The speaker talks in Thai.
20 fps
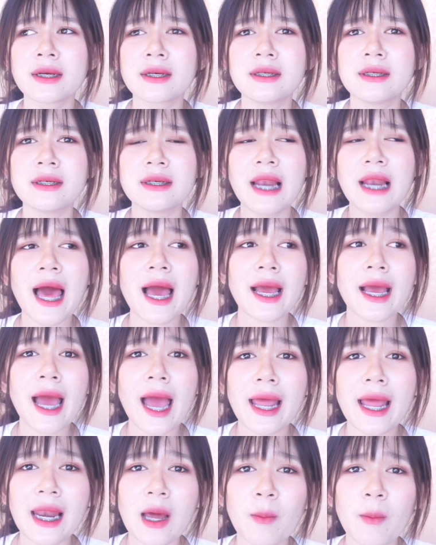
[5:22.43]
คือร่าง
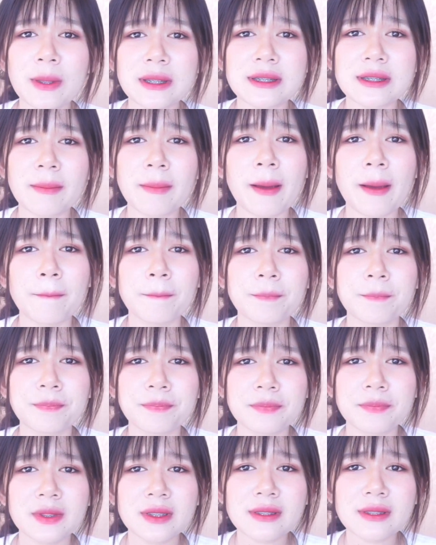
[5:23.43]
กายเรามันจะแบบ
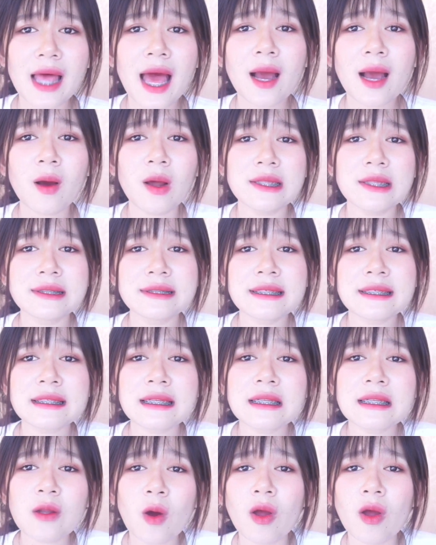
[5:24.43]
สร้างคอลลาเจน
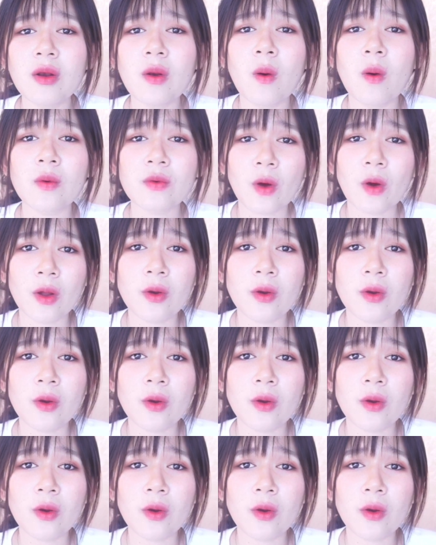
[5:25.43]
ได้น้อยลง